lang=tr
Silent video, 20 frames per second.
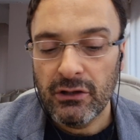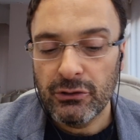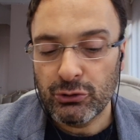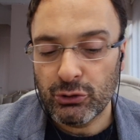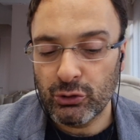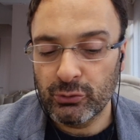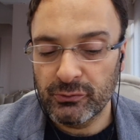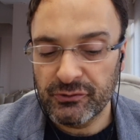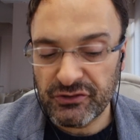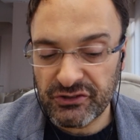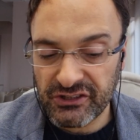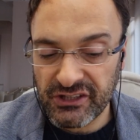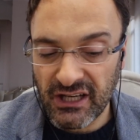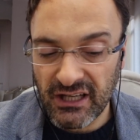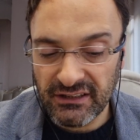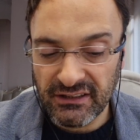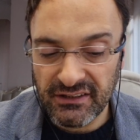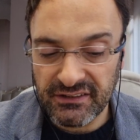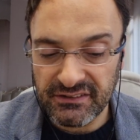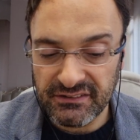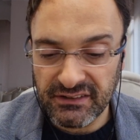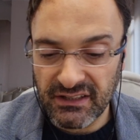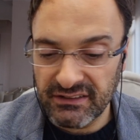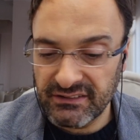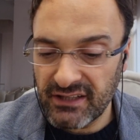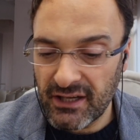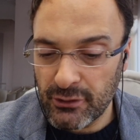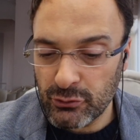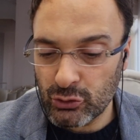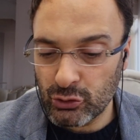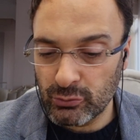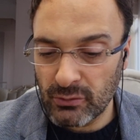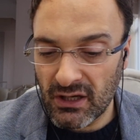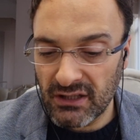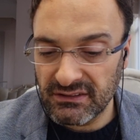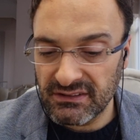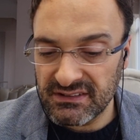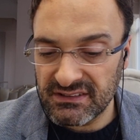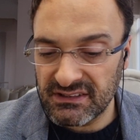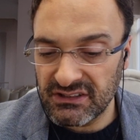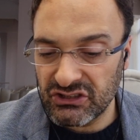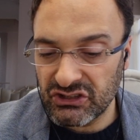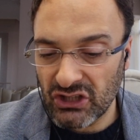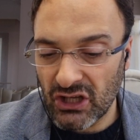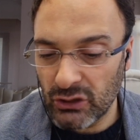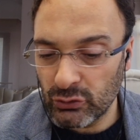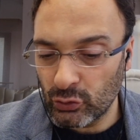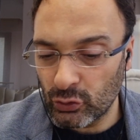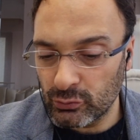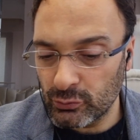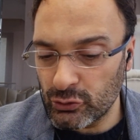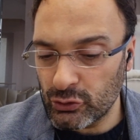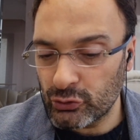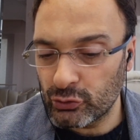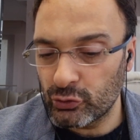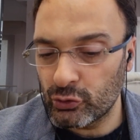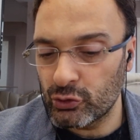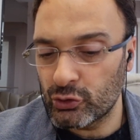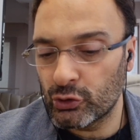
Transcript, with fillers: şu mısralarında tercüman-ı zişan olmuştur.